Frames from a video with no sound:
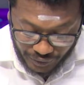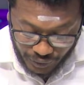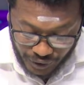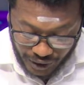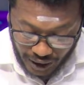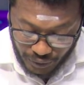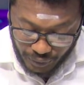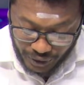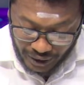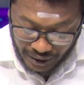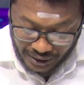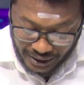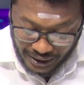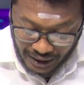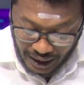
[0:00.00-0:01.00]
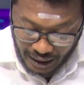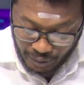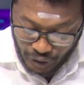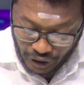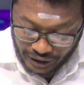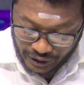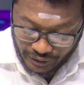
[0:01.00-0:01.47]
தொற்றினால் உயிரிழந்திருக்கிறார்
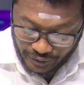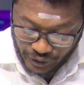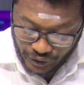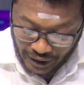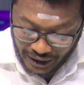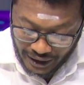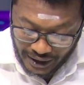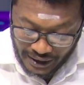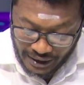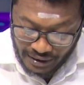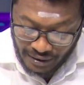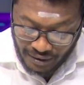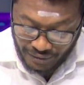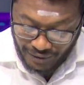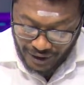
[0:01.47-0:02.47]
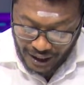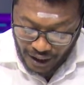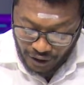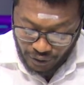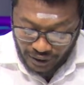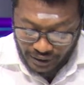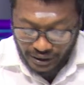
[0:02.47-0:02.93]
முல்லைத்தீவு நகர்
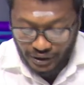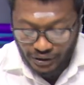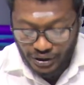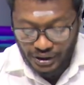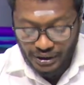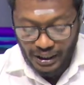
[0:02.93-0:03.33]
வண்ணாங்குளத்தினைச் சேர்ந்த